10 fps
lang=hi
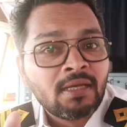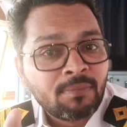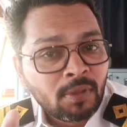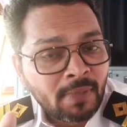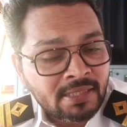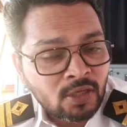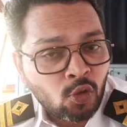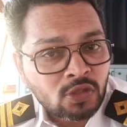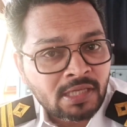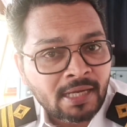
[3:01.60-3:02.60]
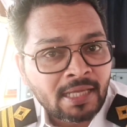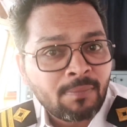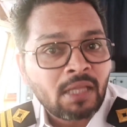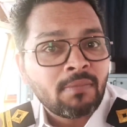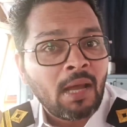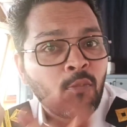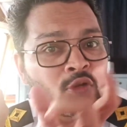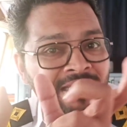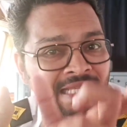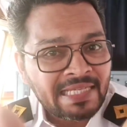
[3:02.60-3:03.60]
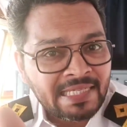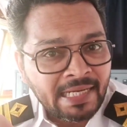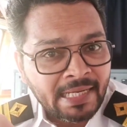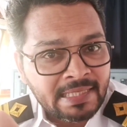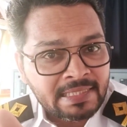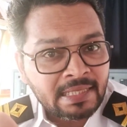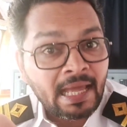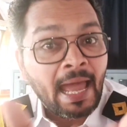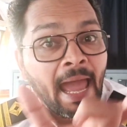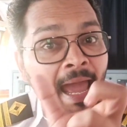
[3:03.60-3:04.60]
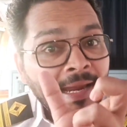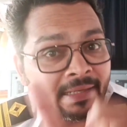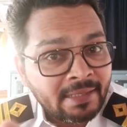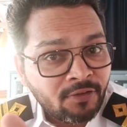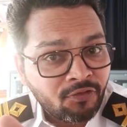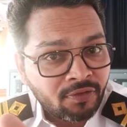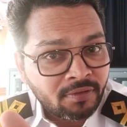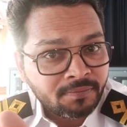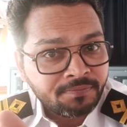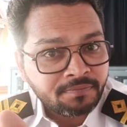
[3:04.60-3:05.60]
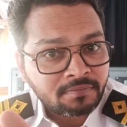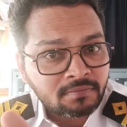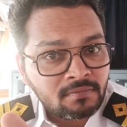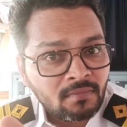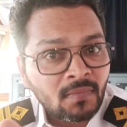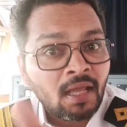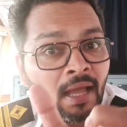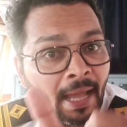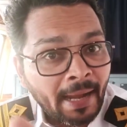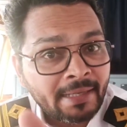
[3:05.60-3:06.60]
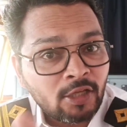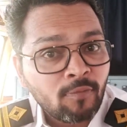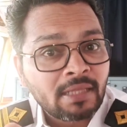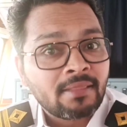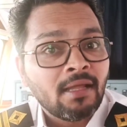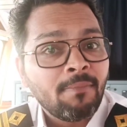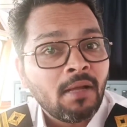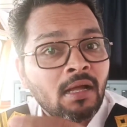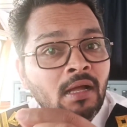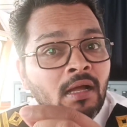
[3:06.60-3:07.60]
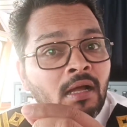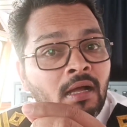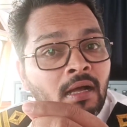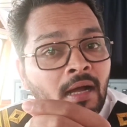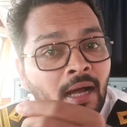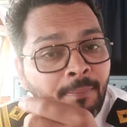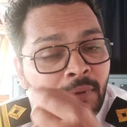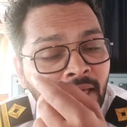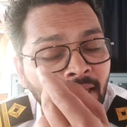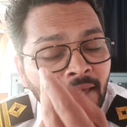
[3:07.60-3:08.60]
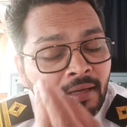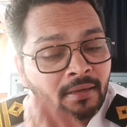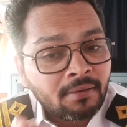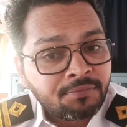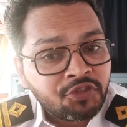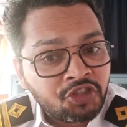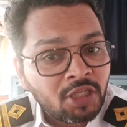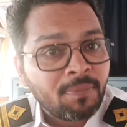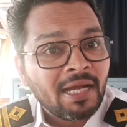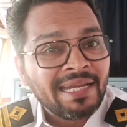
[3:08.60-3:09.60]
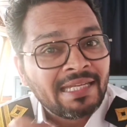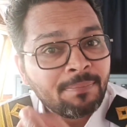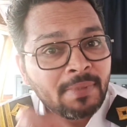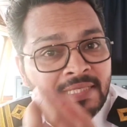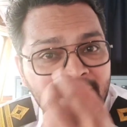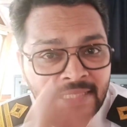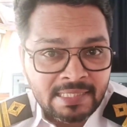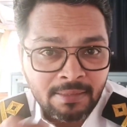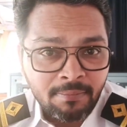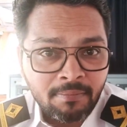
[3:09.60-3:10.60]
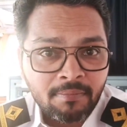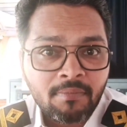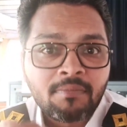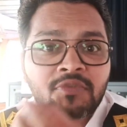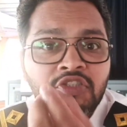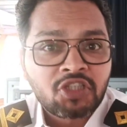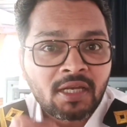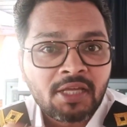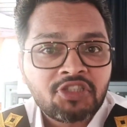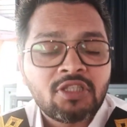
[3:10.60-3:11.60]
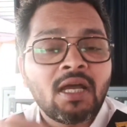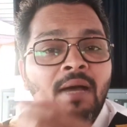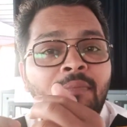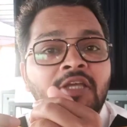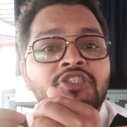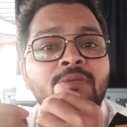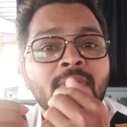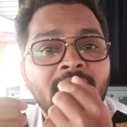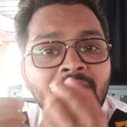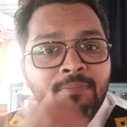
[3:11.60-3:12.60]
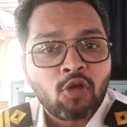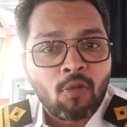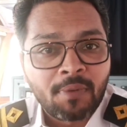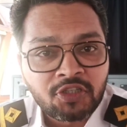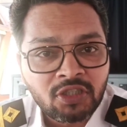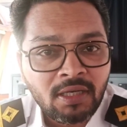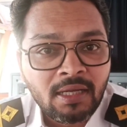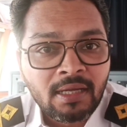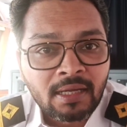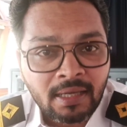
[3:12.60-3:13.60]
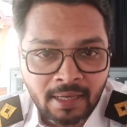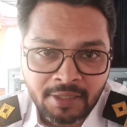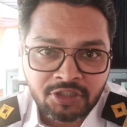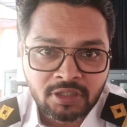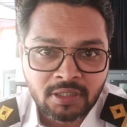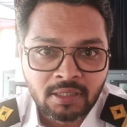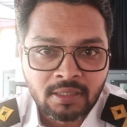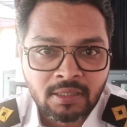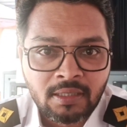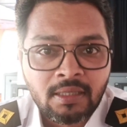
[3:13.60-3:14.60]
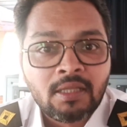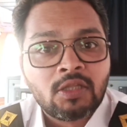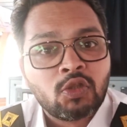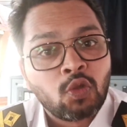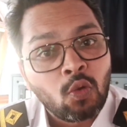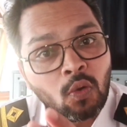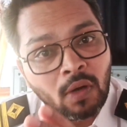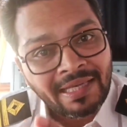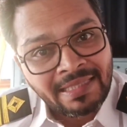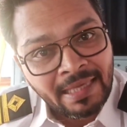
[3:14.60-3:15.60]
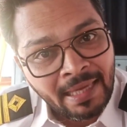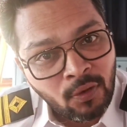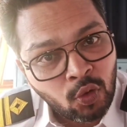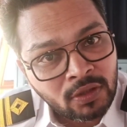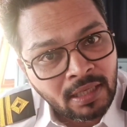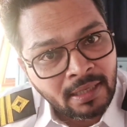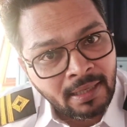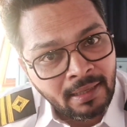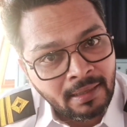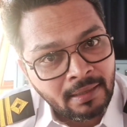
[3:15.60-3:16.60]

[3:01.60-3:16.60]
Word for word: डीपी बेसिक कोर्स करने के बाद में आपको सिक्सटी डेज एक्टिव एक्टिव मतलब आपके शिप का डीपी सिस्टम चलना चाहिए आपके शिप ने डीपी ऑपरेशन करने चाहिए तो ये होता है